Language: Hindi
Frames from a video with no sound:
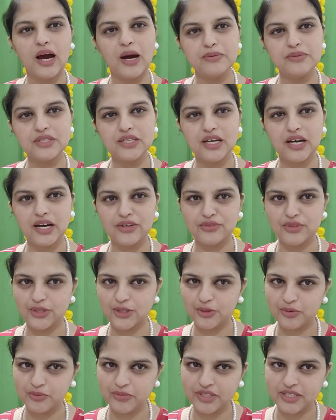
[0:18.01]
आपसे हर
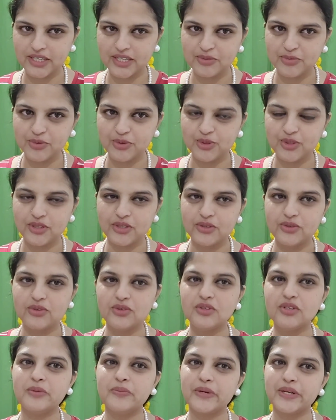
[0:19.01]
वीडियो में मैं यही बोलती
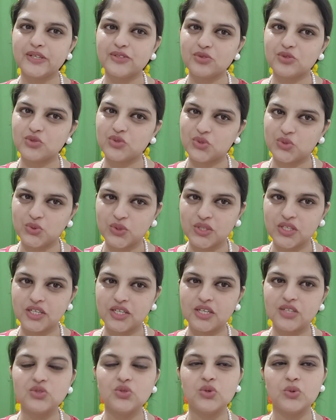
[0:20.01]
हूँ कमेंट्स तो ज़रूर
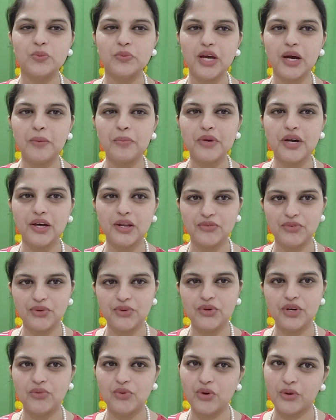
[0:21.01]
करें जो भी आपका
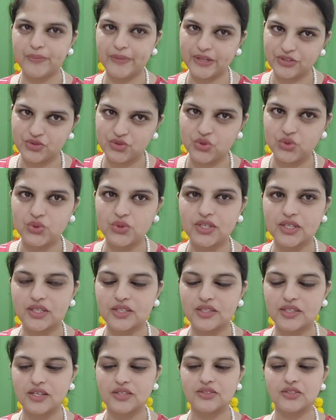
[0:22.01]
रिव्यू है वो कमेंट्स ज़रूर कर
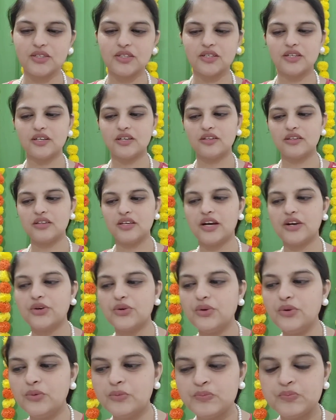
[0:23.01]
दिया कर दिया
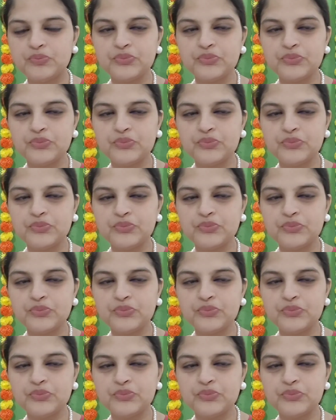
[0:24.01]
करो